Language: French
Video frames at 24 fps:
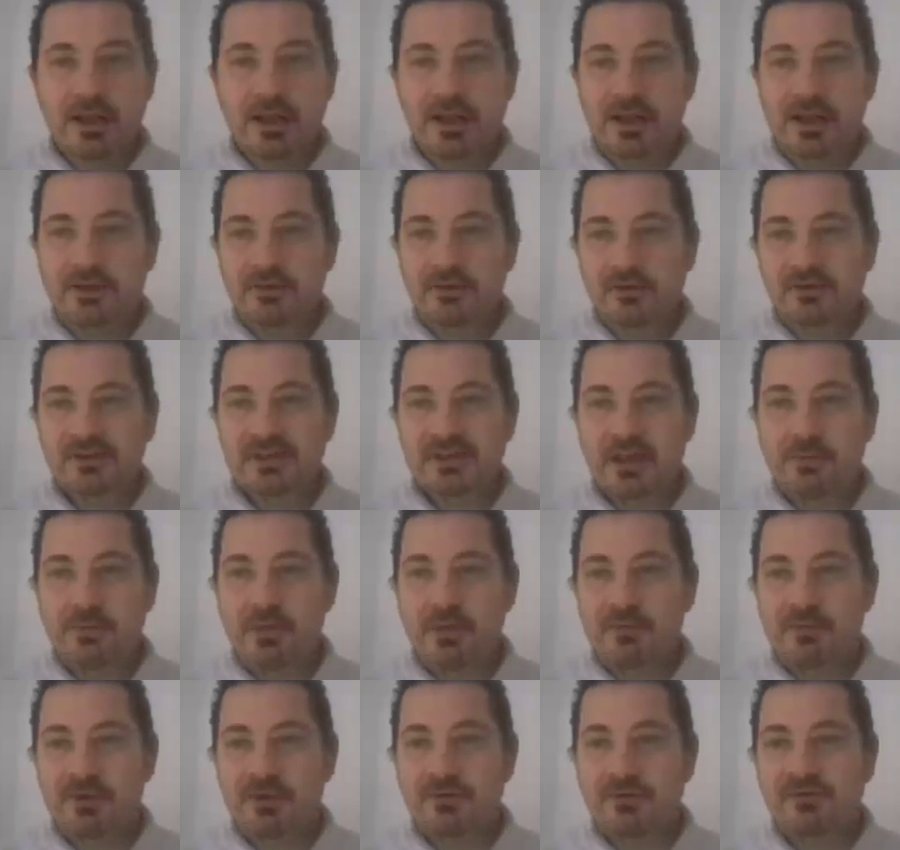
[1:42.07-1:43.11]
Et donc, ça
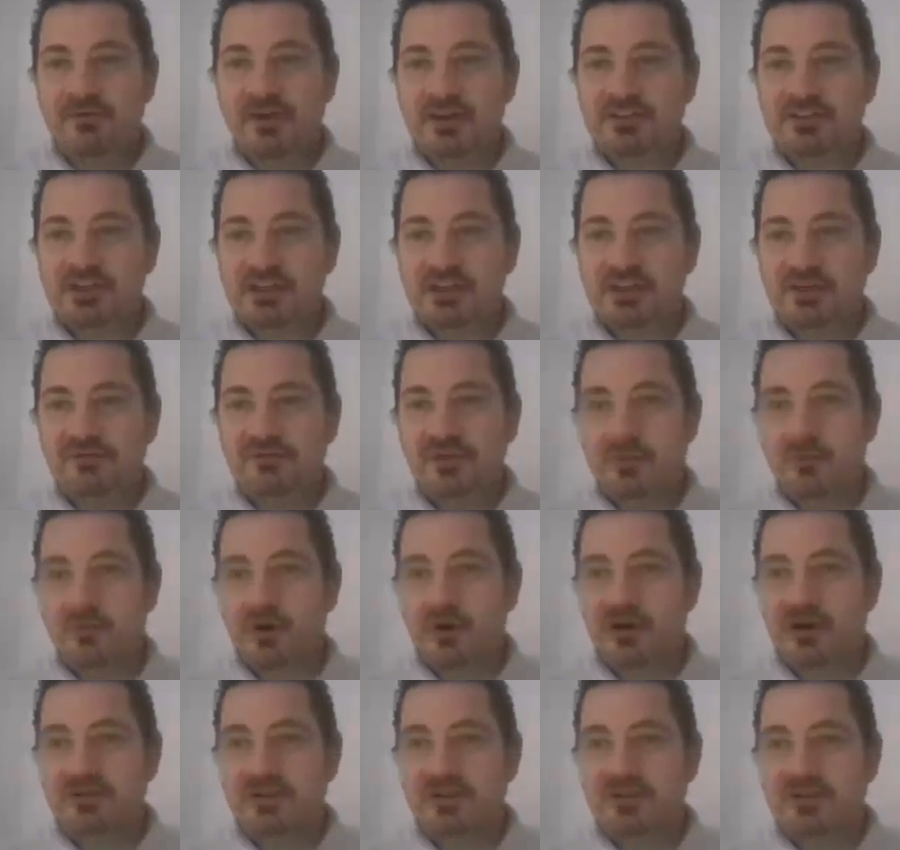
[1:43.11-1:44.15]
permet de flasher des
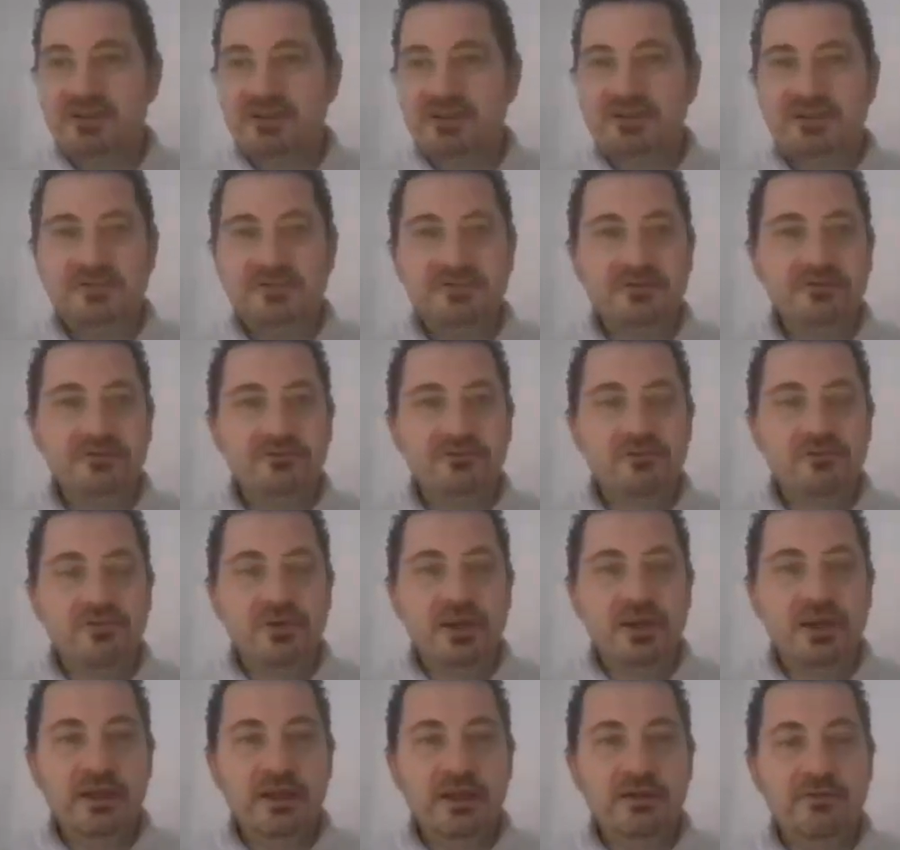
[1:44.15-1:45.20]
firmware alternatifs sur tous
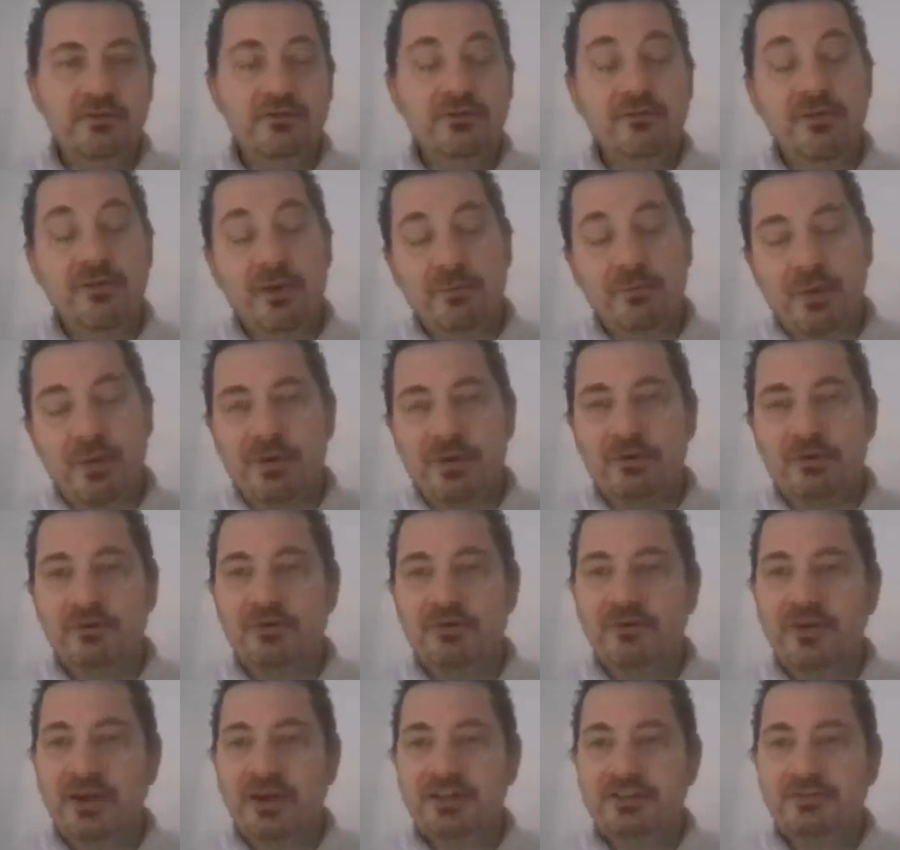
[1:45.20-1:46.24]
les, enfin, pas mal de
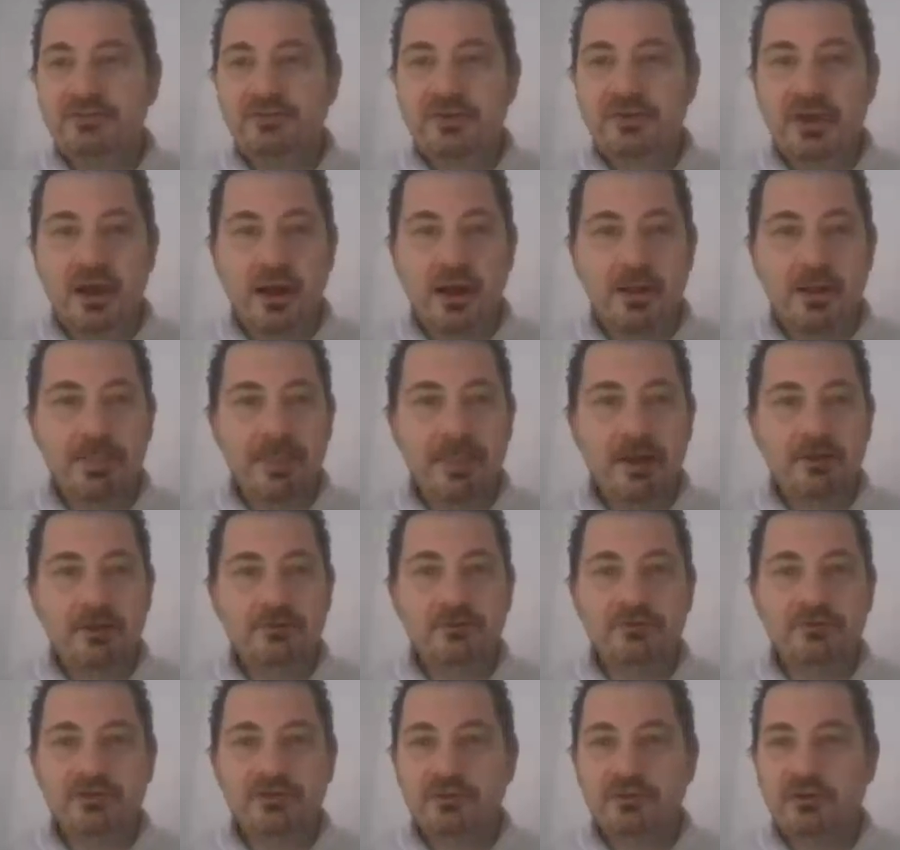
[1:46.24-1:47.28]
devices Touya.
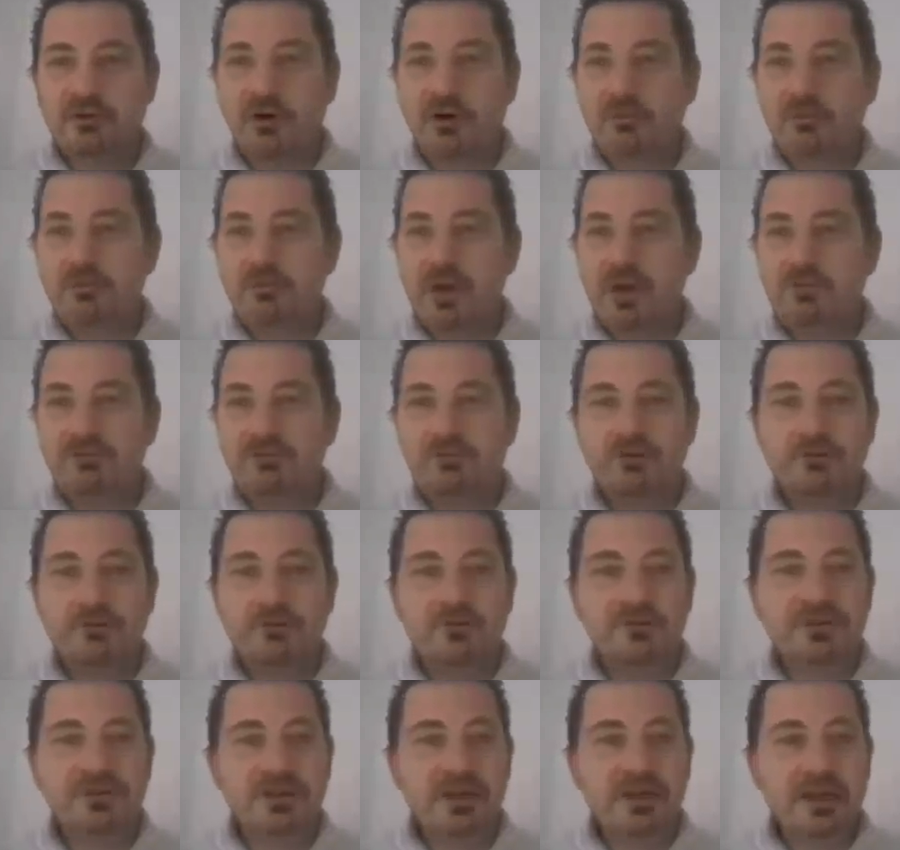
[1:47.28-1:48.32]
Donc c'est une grande marque de
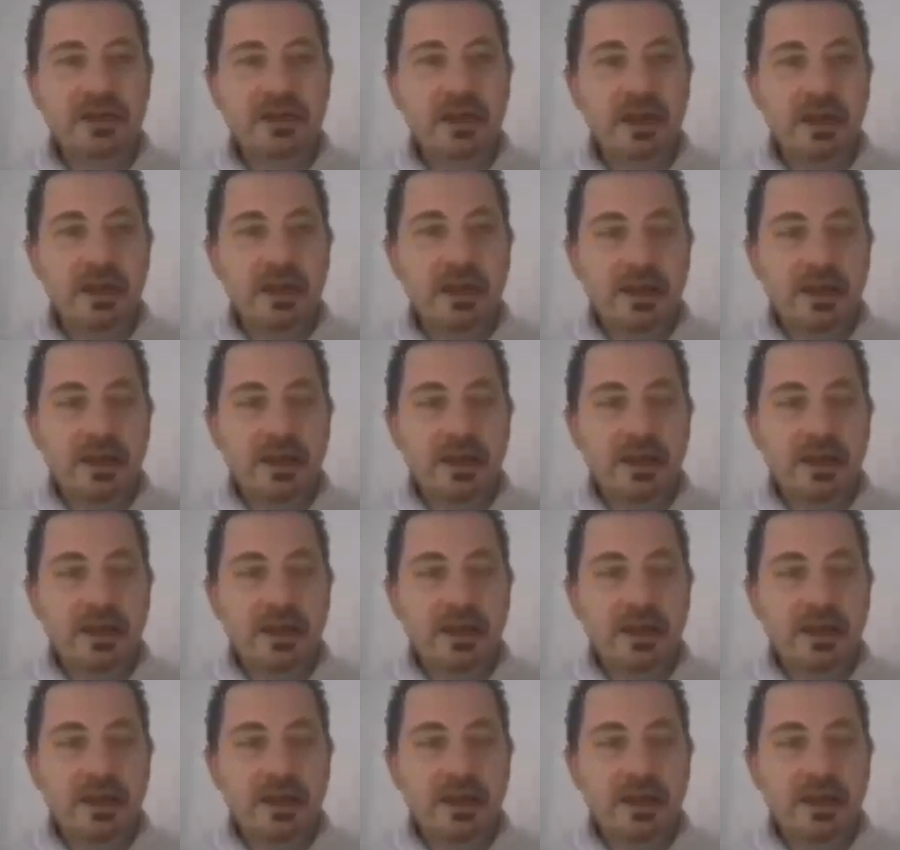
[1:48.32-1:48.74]
domotique.